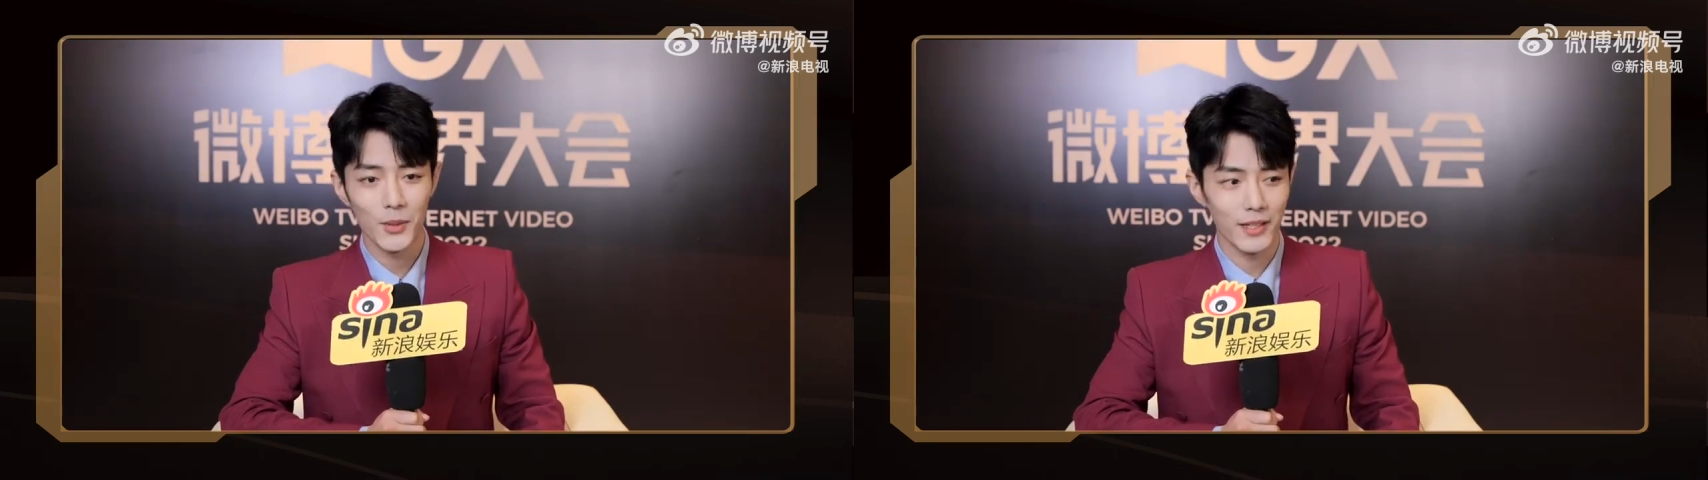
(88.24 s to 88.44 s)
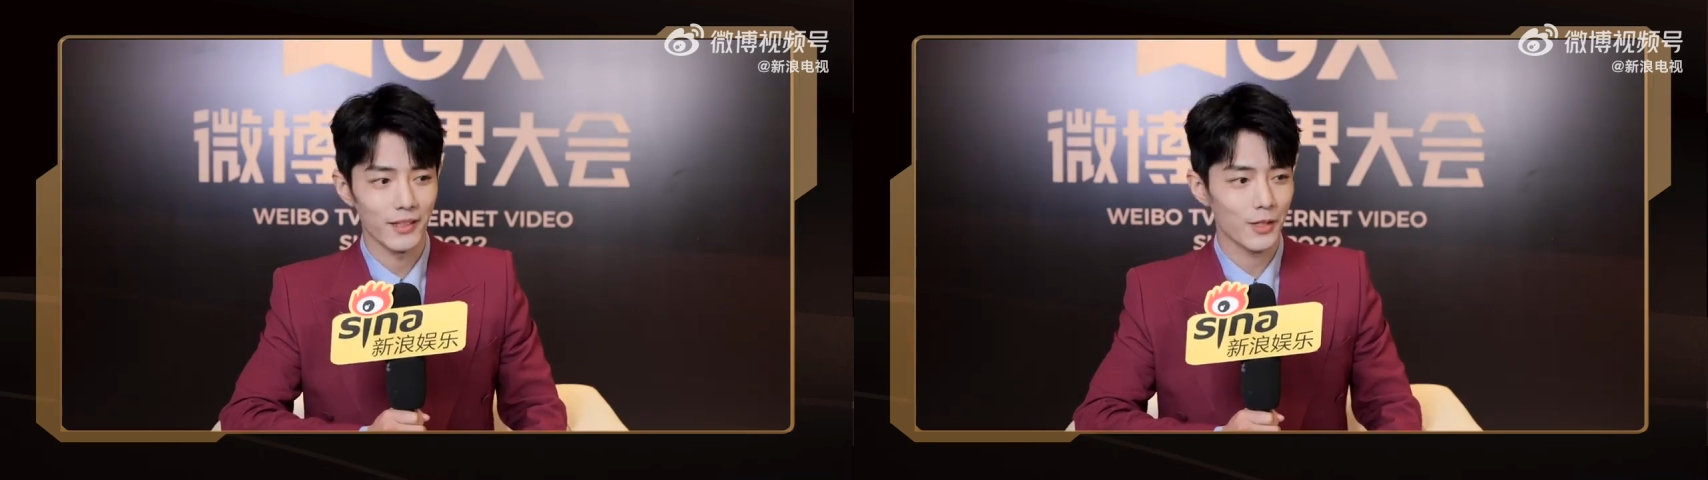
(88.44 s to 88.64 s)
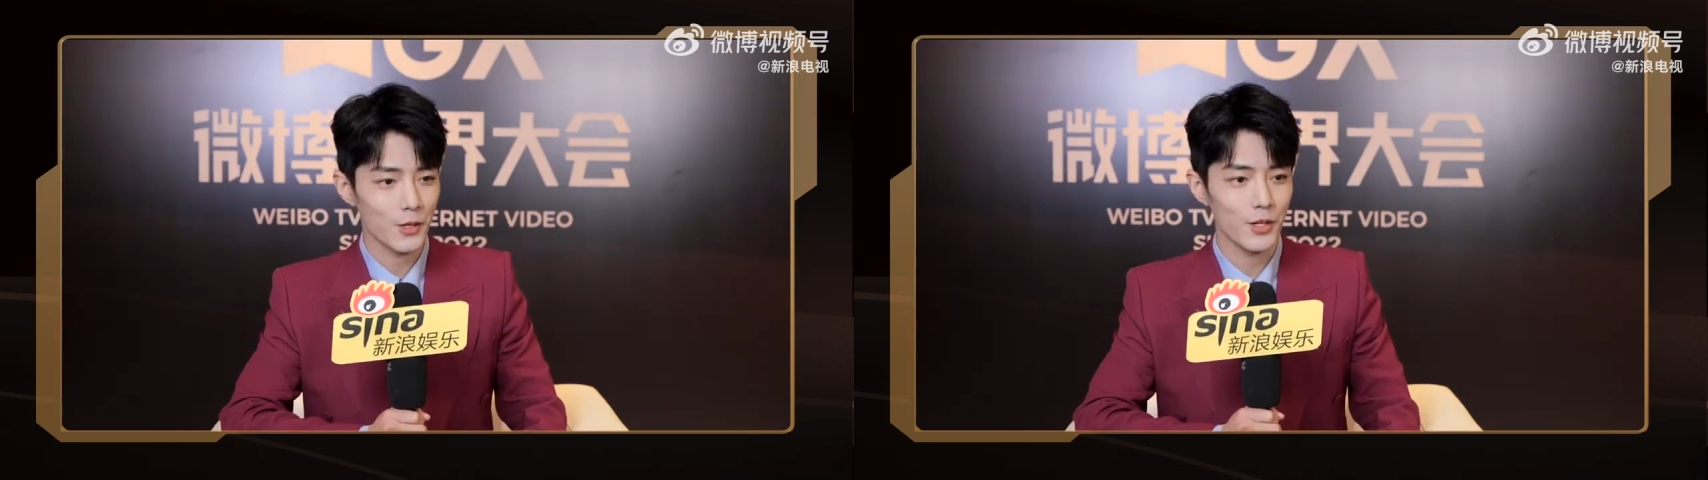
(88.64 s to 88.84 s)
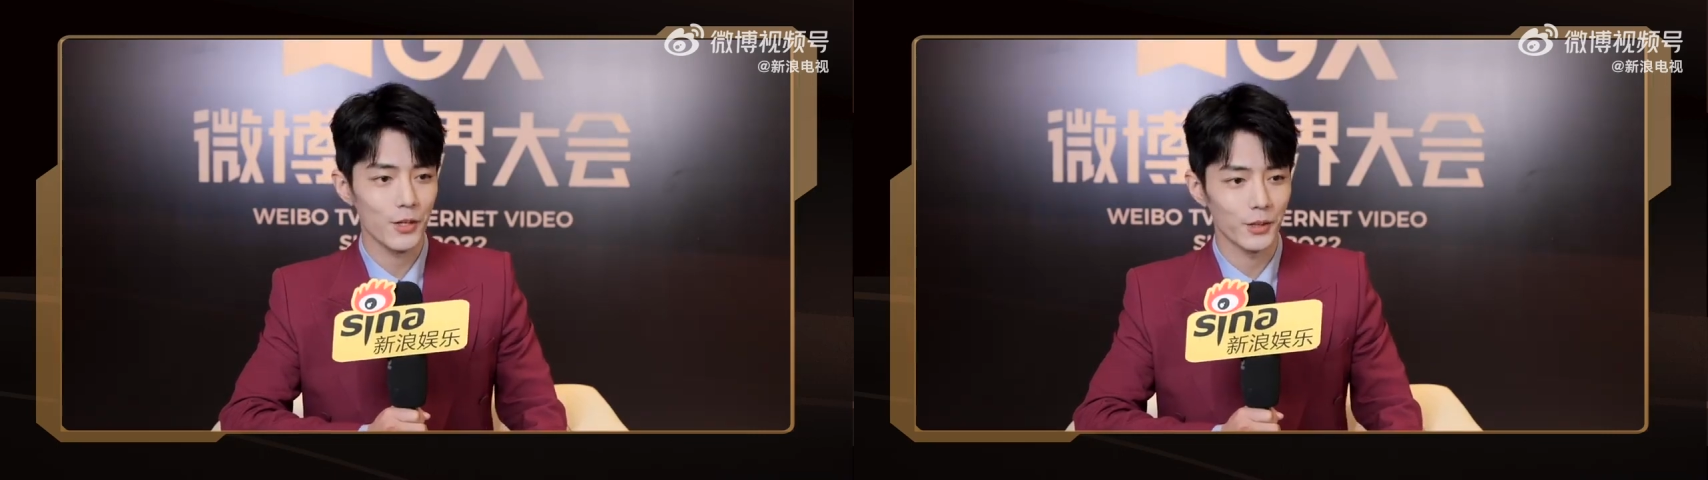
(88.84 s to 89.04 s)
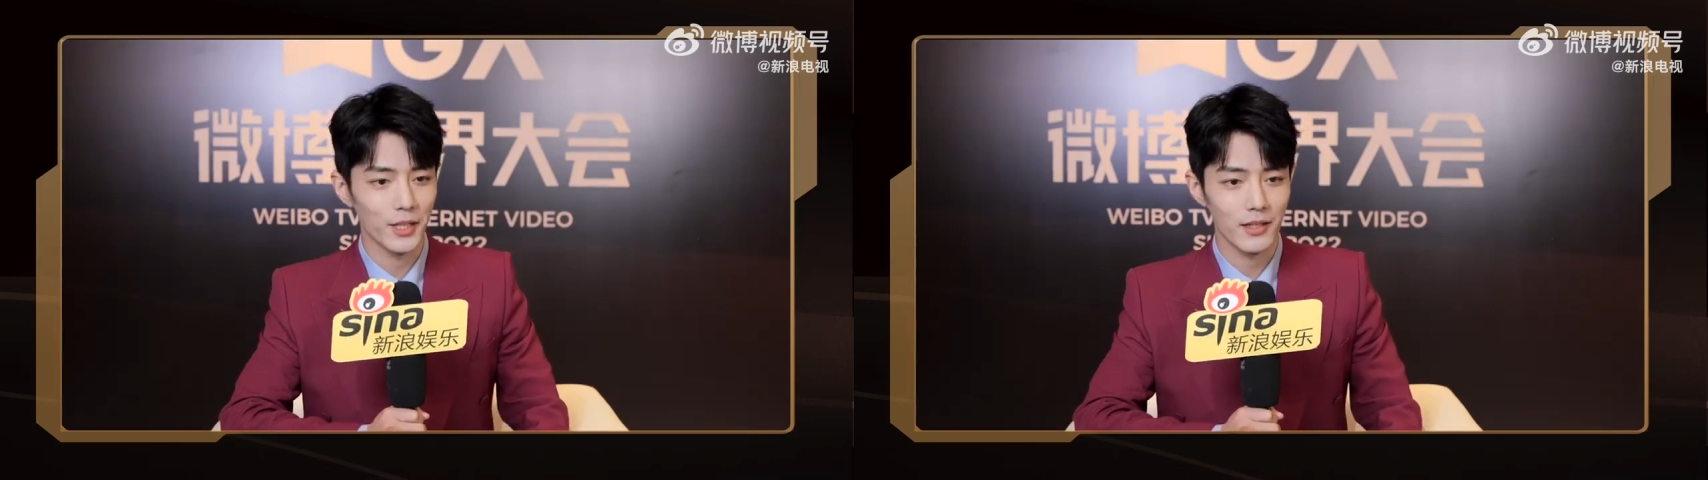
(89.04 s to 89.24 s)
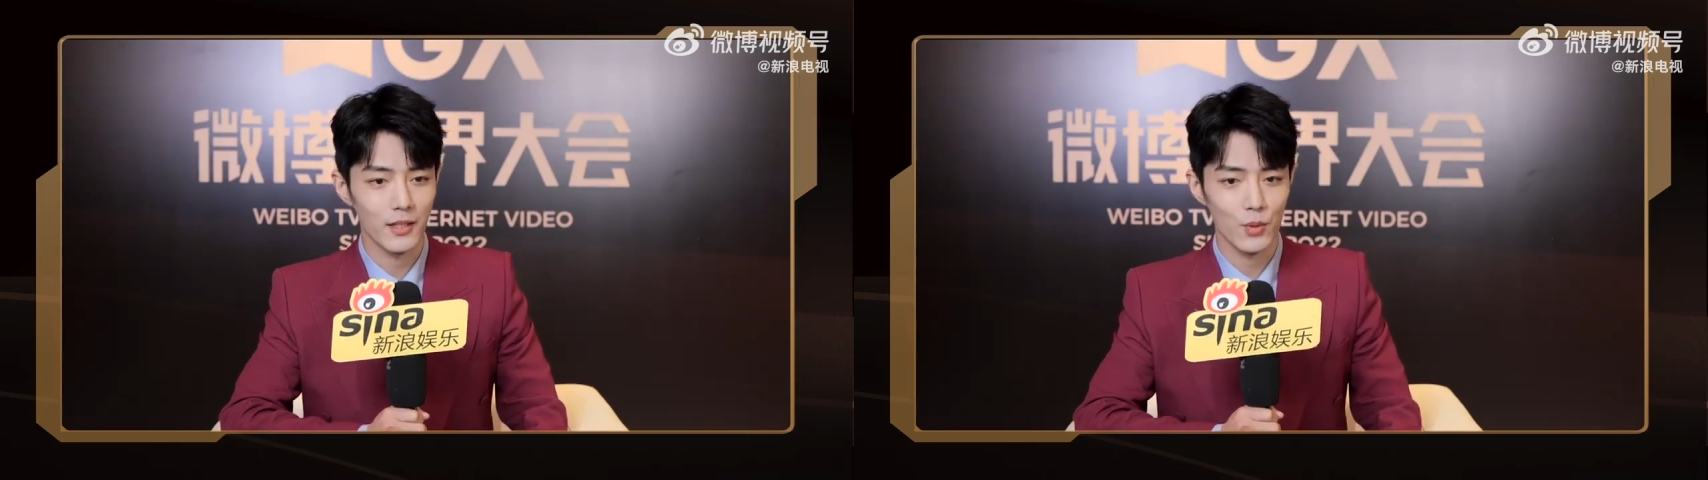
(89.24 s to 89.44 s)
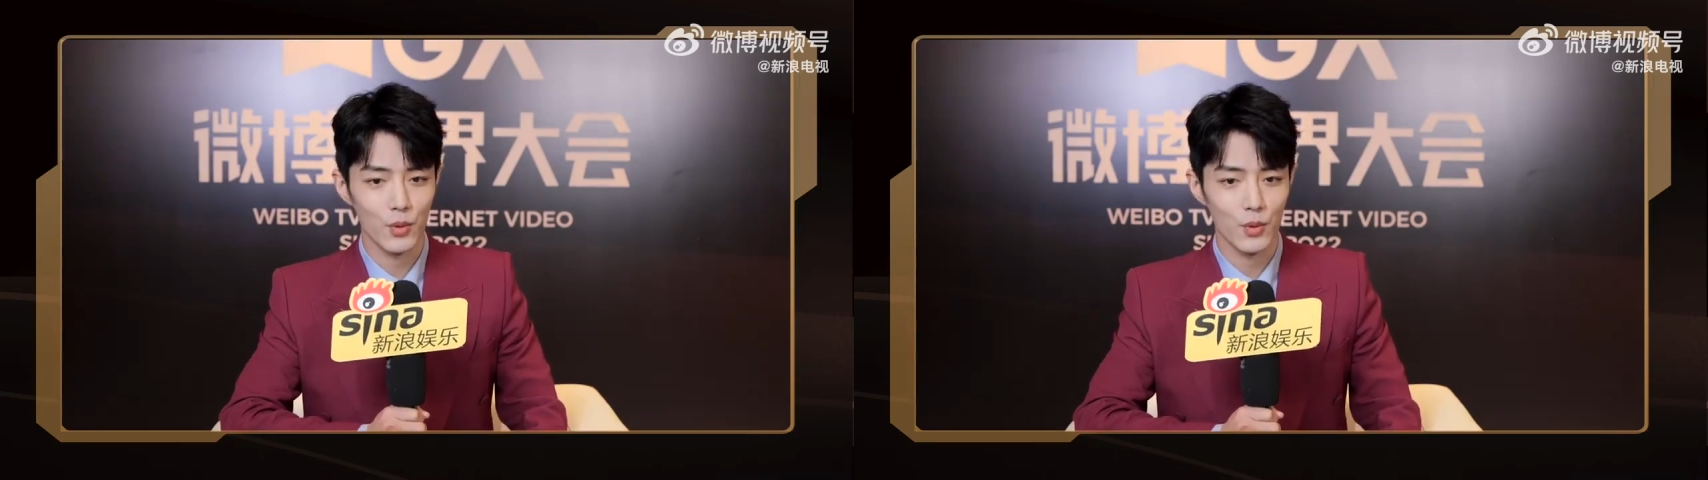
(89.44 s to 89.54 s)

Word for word: 对，当时有提前